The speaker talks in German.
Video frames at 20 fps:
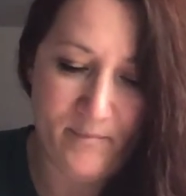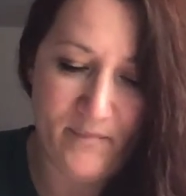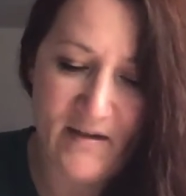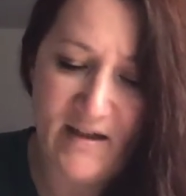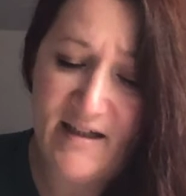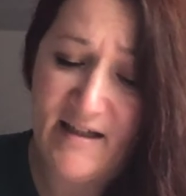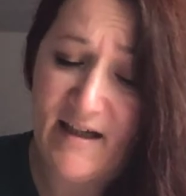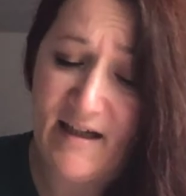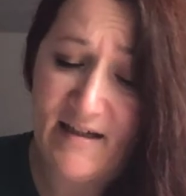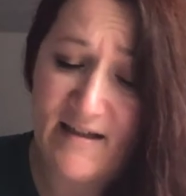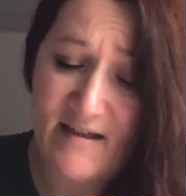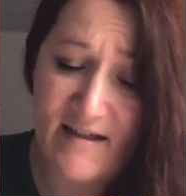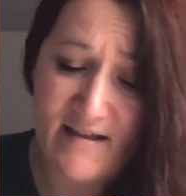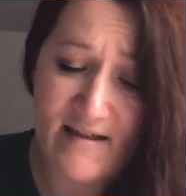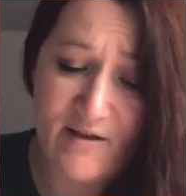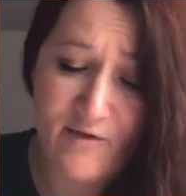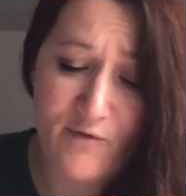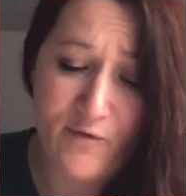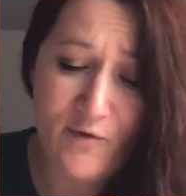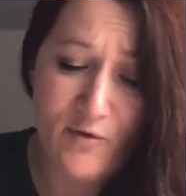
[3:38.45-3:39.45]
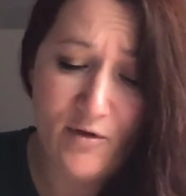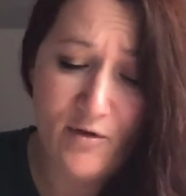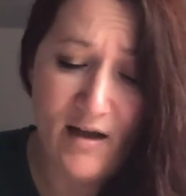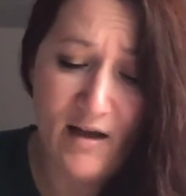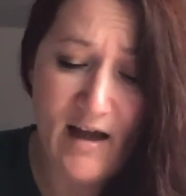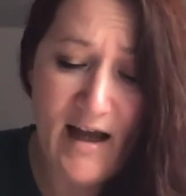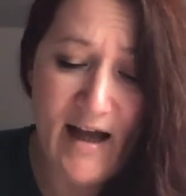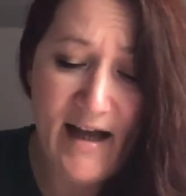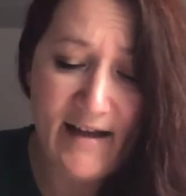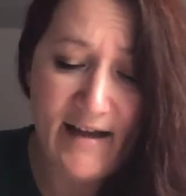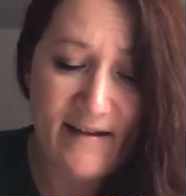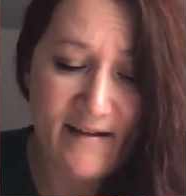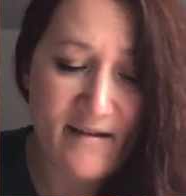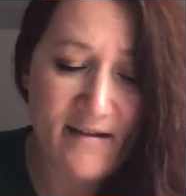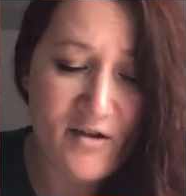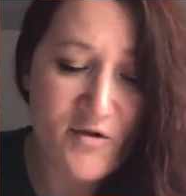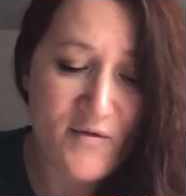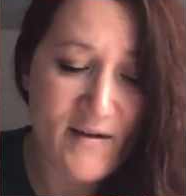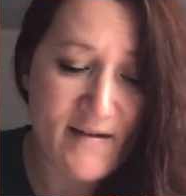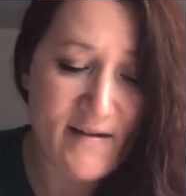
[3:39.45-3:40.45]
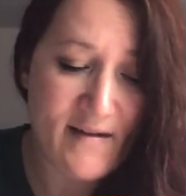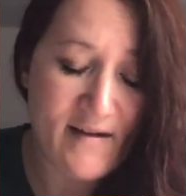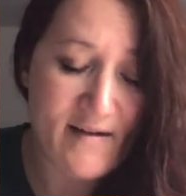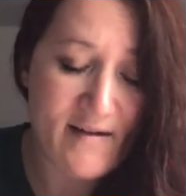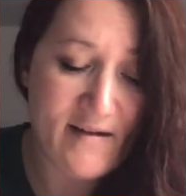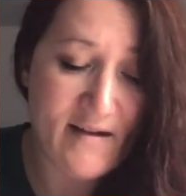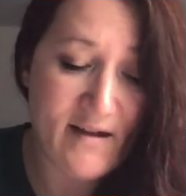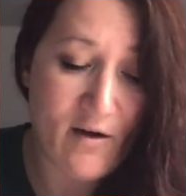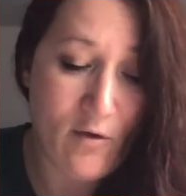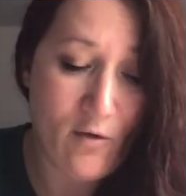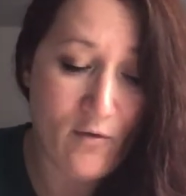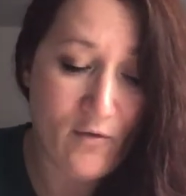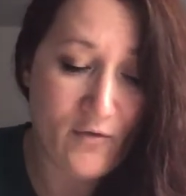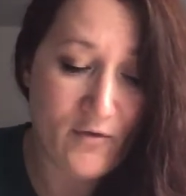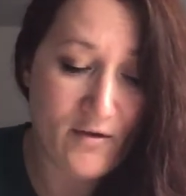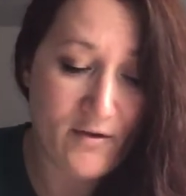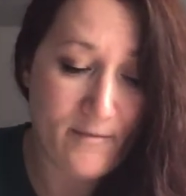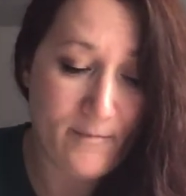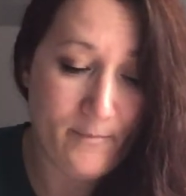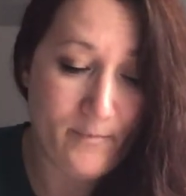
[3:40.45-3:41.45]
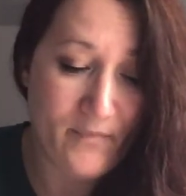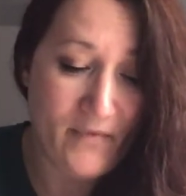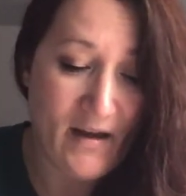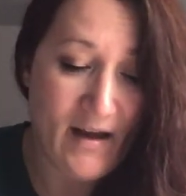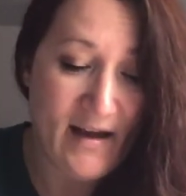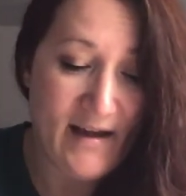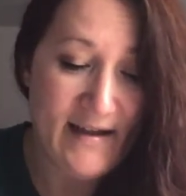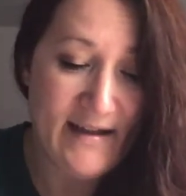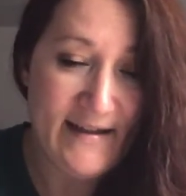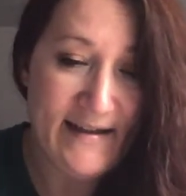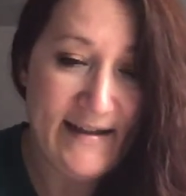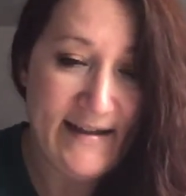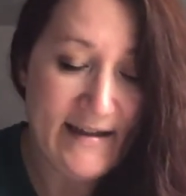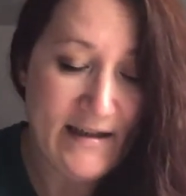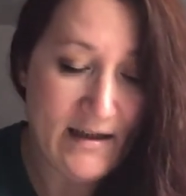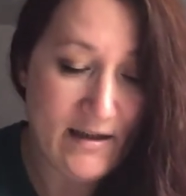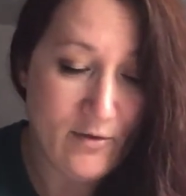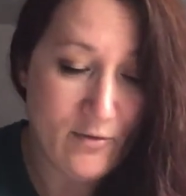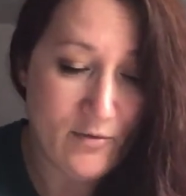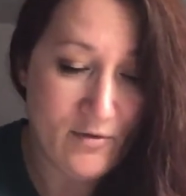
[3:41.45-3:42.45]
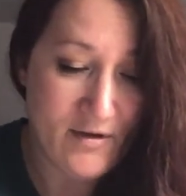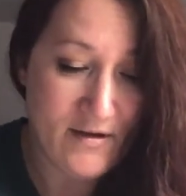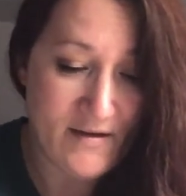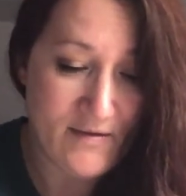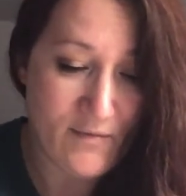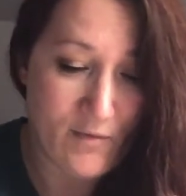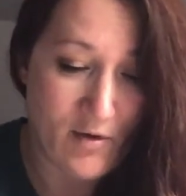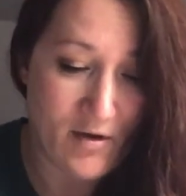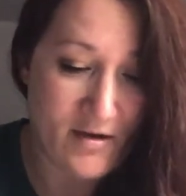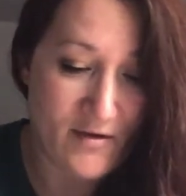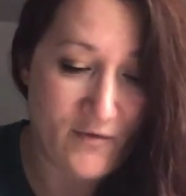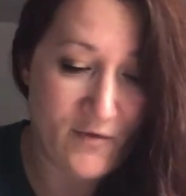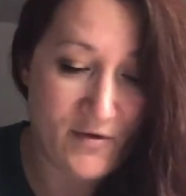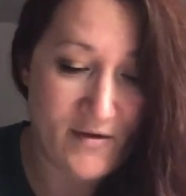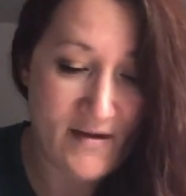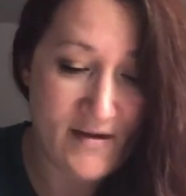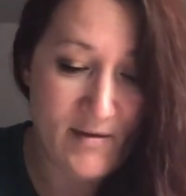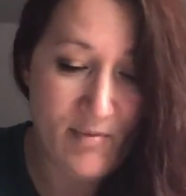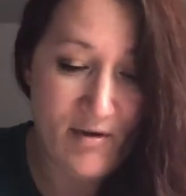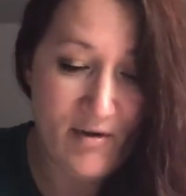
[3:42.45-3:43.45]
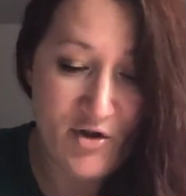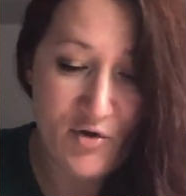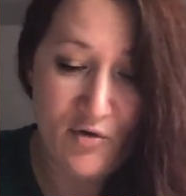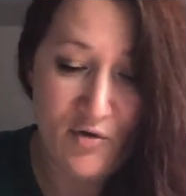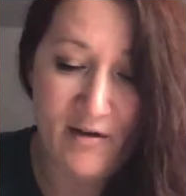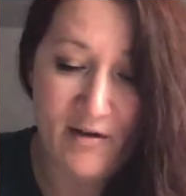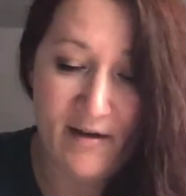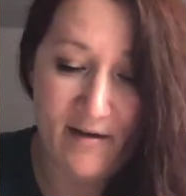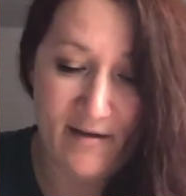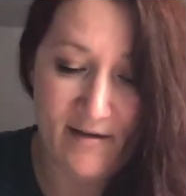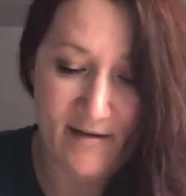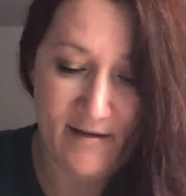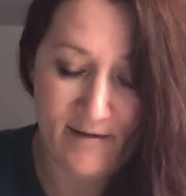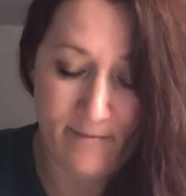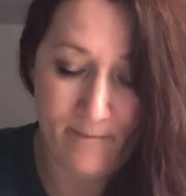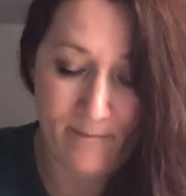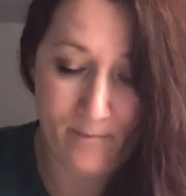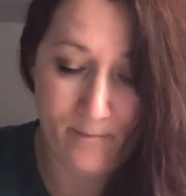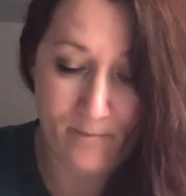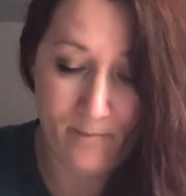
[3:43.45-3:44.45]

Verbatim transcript: Ich hatte das Gefühl, dass die Schwestern sich erhofften, ich lege ein gutes Wort für sie bei Julia ein.